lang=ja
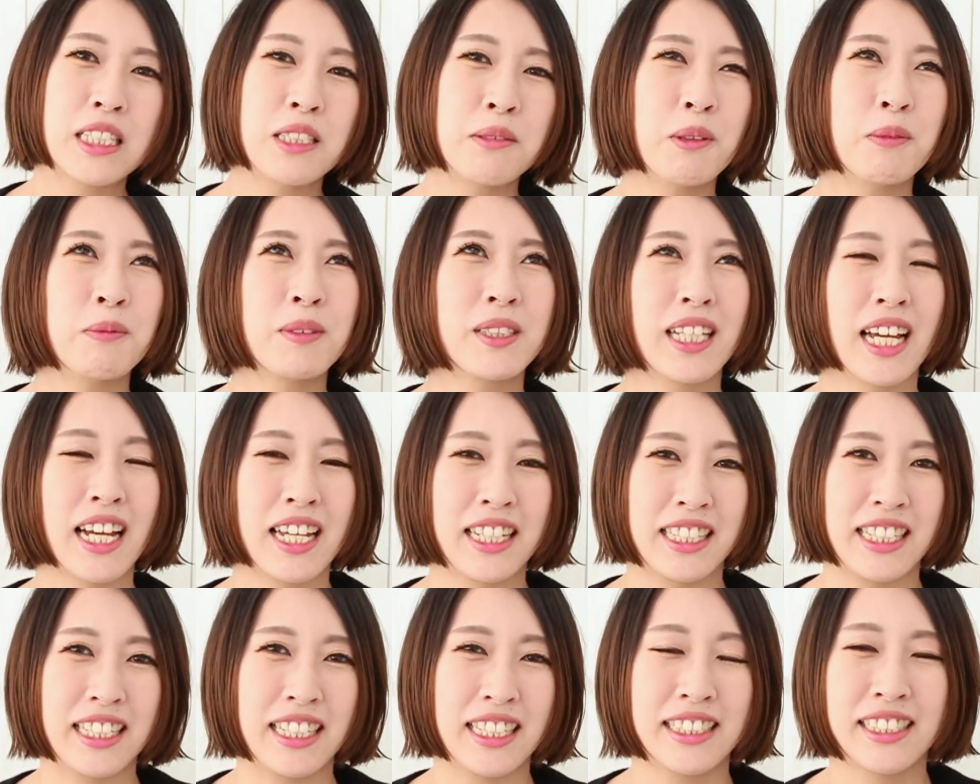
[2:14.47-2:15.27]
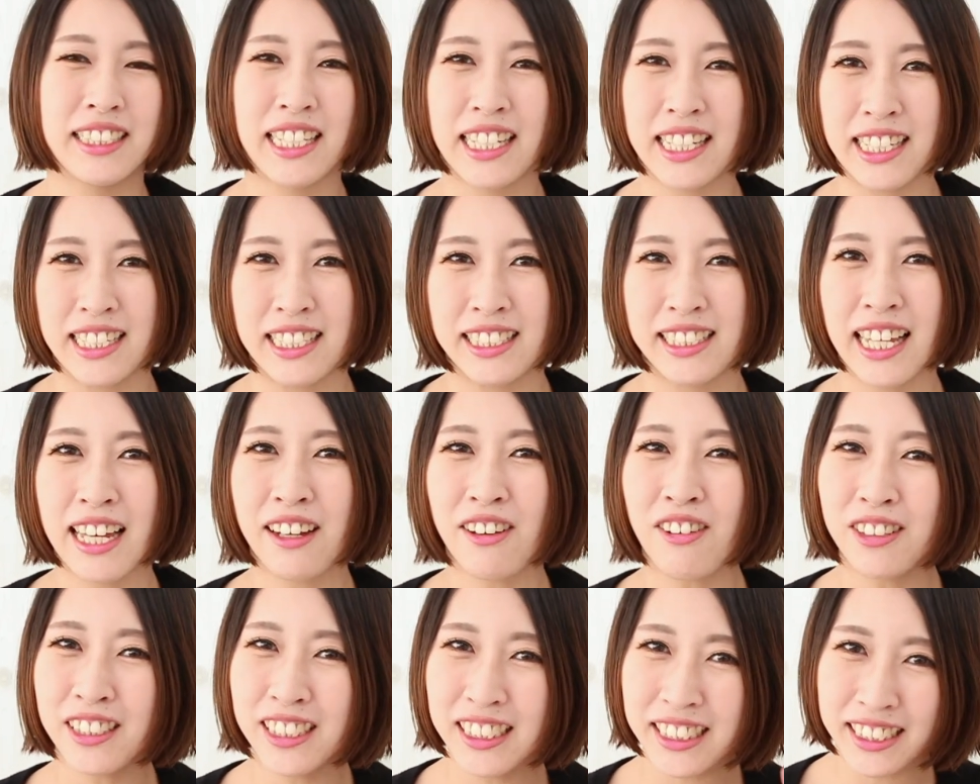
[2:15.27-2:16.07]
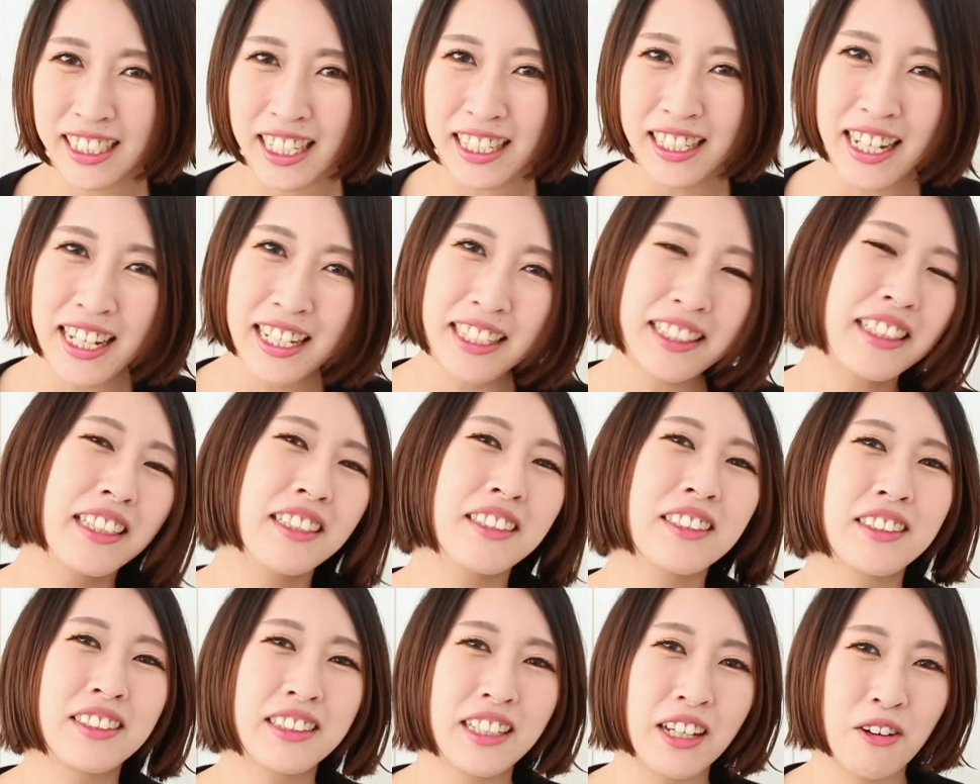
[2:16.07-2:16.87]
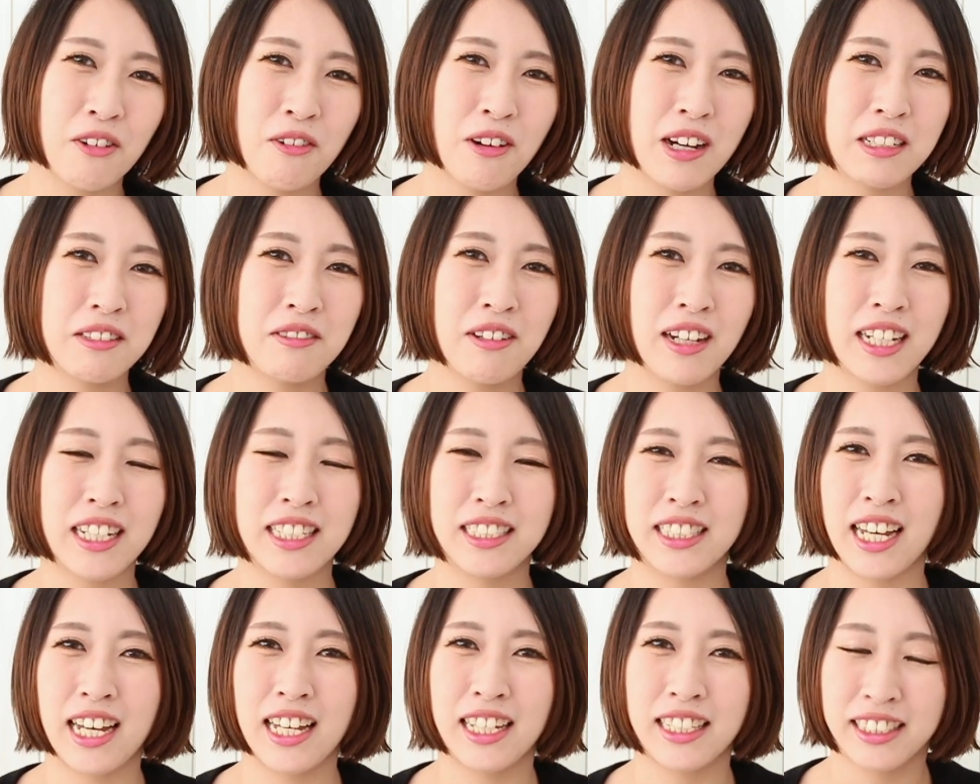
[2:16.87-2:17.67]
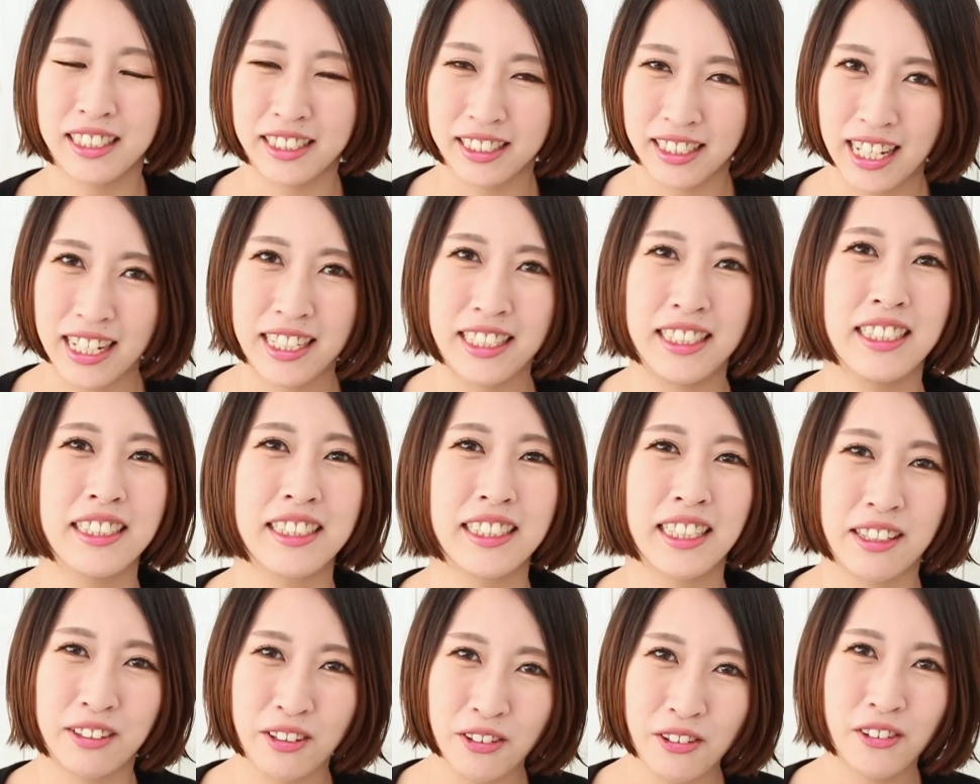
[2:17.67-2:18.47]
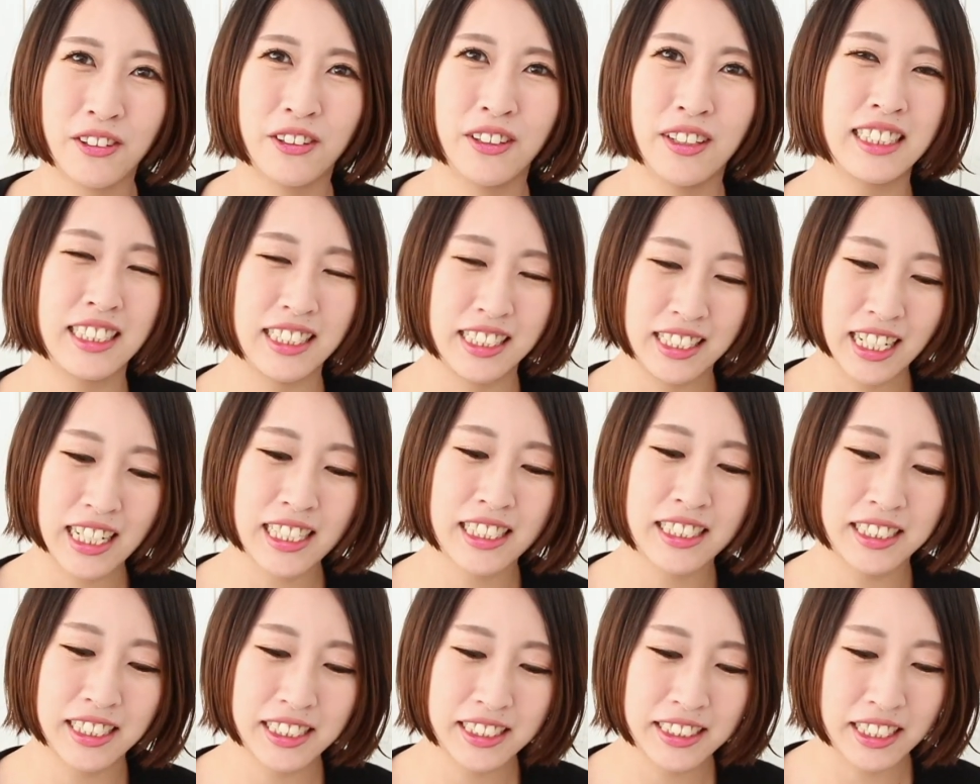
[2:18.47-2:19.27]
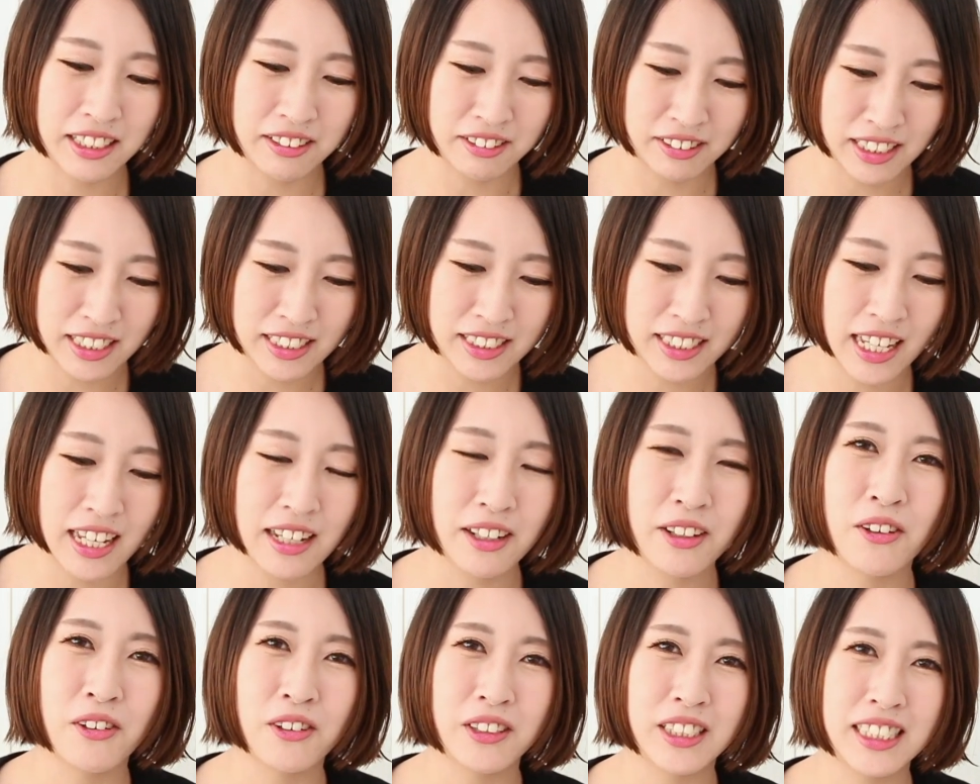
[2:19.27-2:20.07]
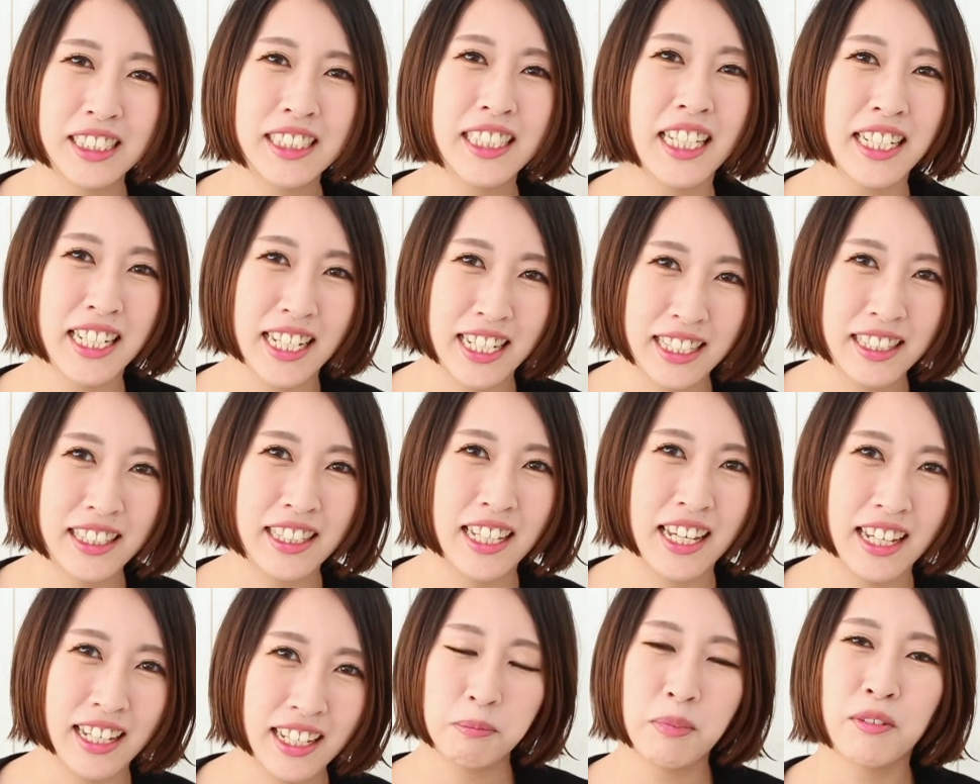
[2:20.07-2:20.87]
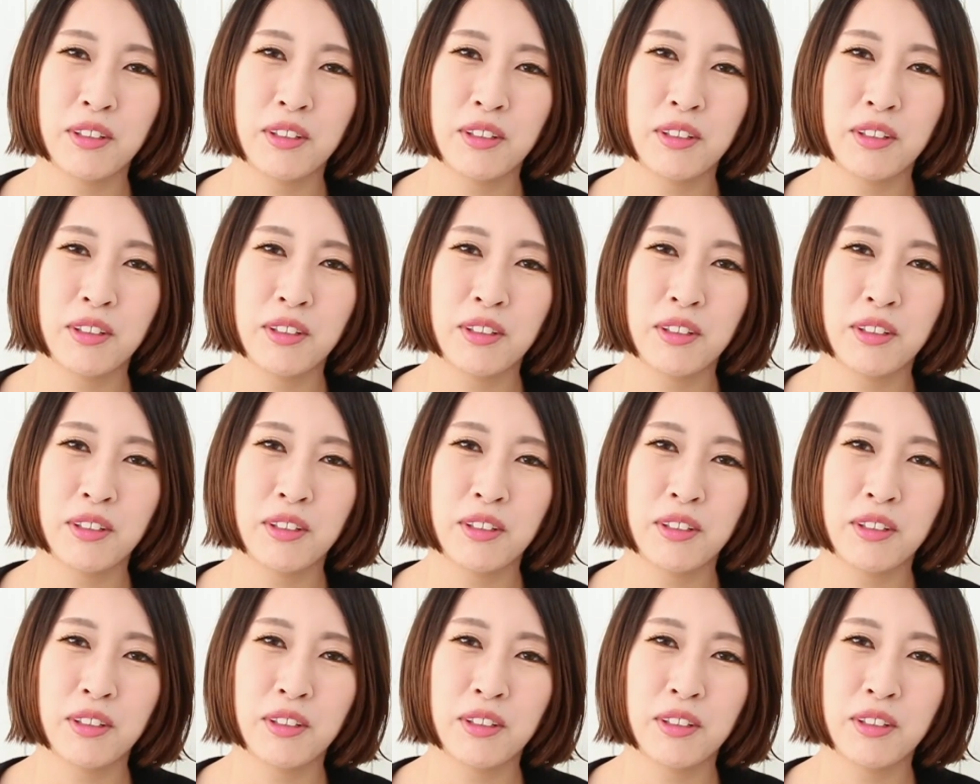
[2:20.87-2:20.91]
いつもみたいに是非参考にしてねって言って終わるわけじゃないんですけど言いがちですけどね参考にしてねって、